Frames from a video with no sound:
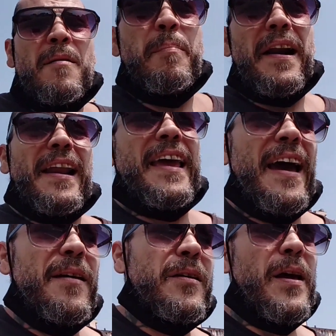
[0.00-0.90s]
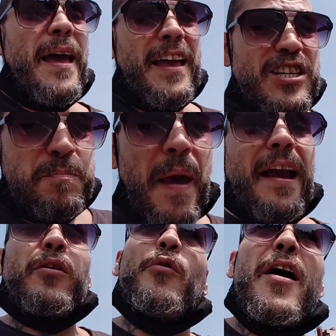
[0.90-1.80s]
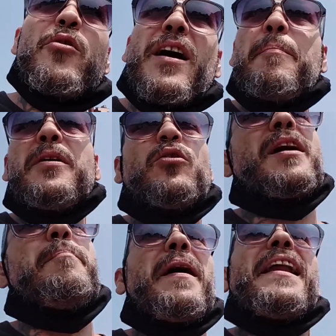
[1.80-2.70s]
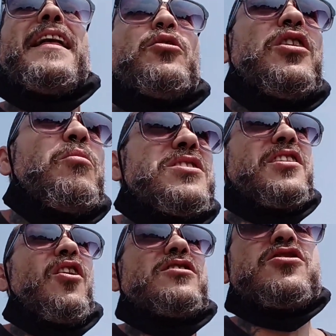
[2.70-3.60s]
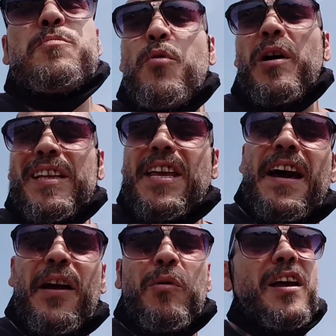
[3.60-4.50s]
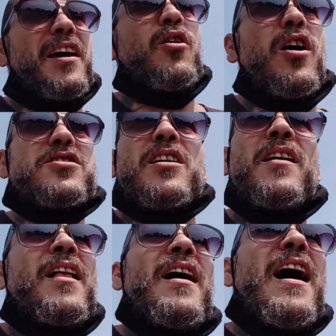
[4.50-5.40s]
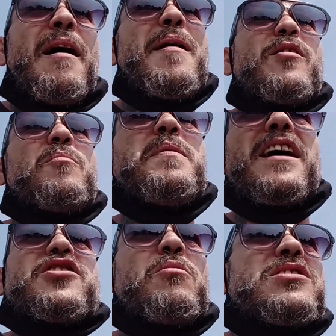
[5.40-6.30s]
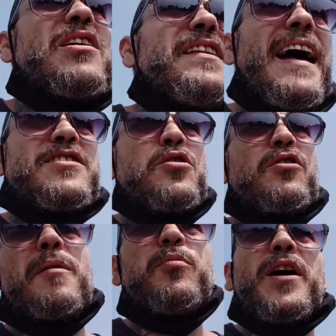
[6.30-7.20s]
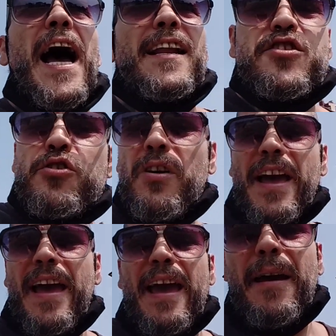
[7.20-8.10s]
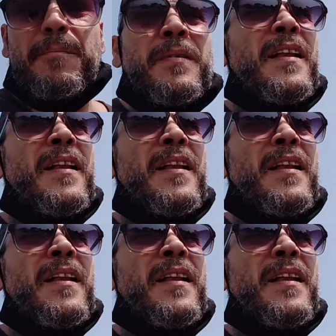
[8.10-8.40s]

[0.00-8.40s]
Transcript: parla, che, che, speculano e hanno capito che parlando di queste cose si può guadagnare qualche cosa. A me non piace questo andazzo, non è più calcio, è